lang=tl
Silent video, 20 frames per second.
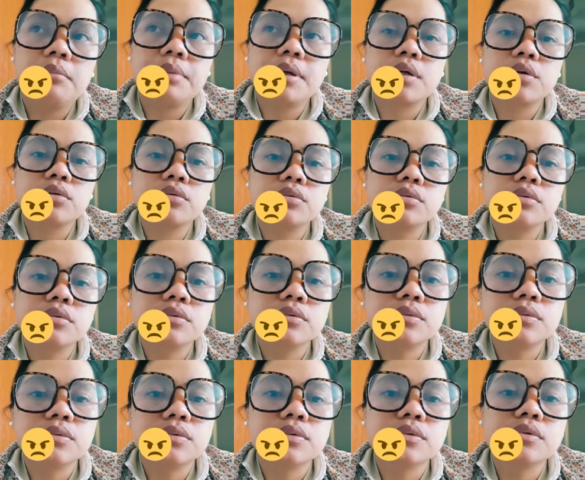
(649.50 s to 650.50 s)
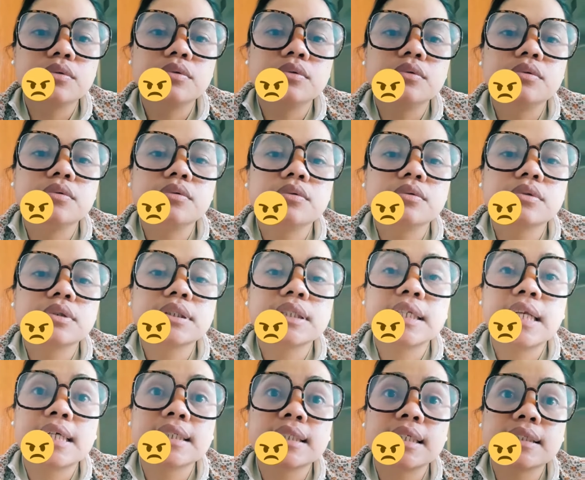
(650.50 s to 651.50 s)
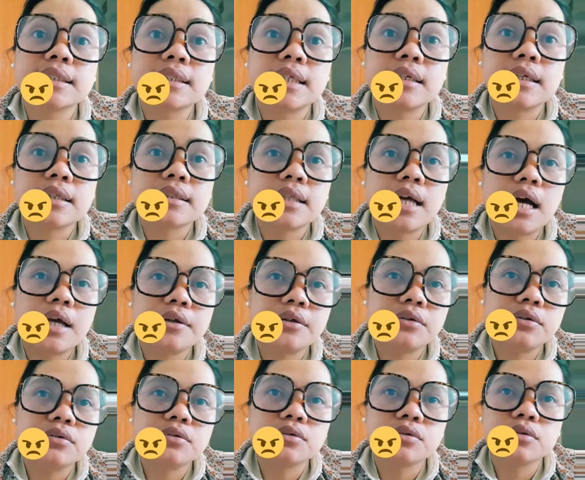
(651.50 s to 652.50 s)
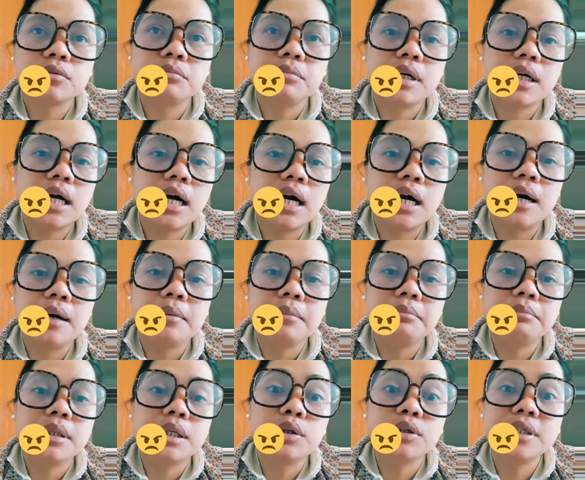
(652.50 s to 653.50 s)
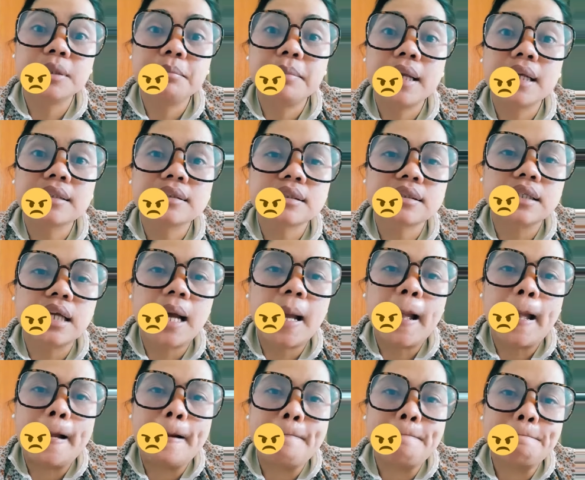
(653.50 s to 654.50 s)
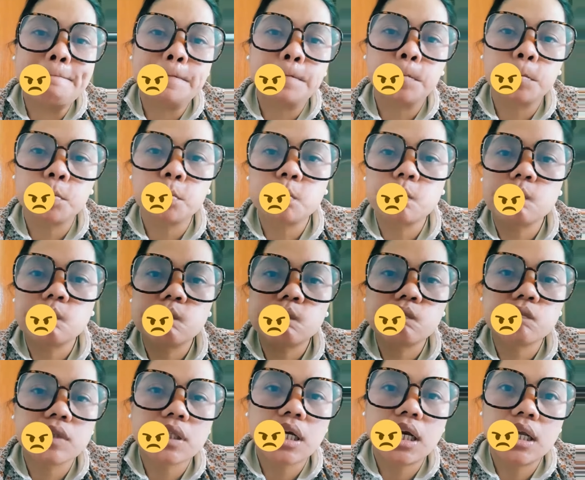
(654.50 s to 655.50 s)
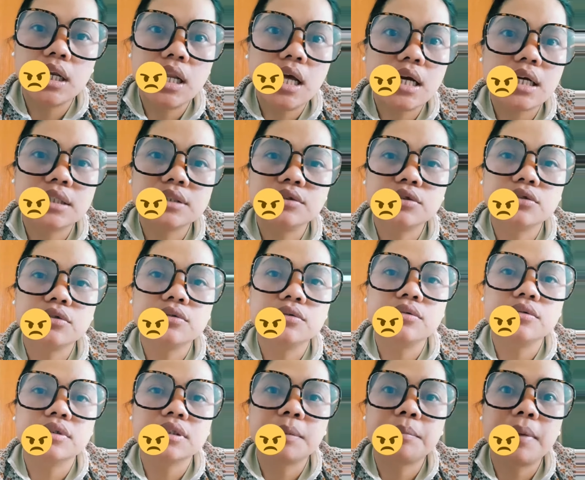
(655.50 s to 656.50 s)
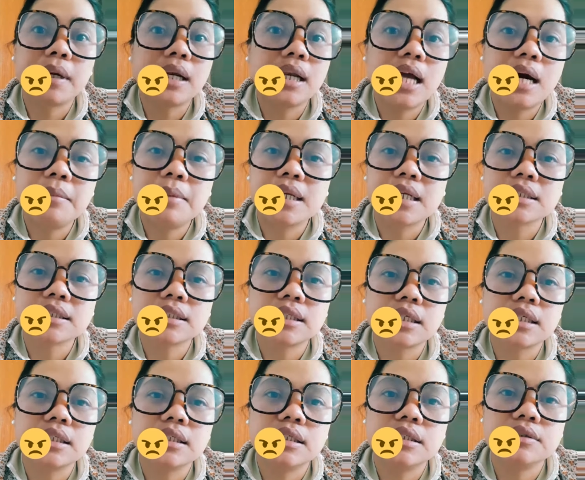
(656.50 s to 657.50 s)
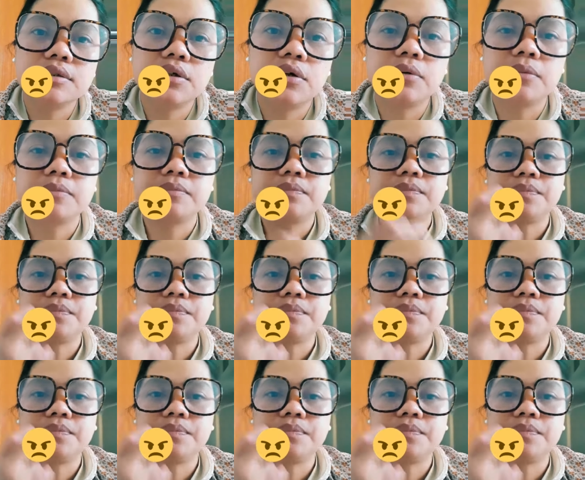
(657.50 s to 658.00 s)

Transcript: Pero kung sinasaktan na tayo, kumbaga below the belt na, kailangan yung ipaglaban ang sarili nyo.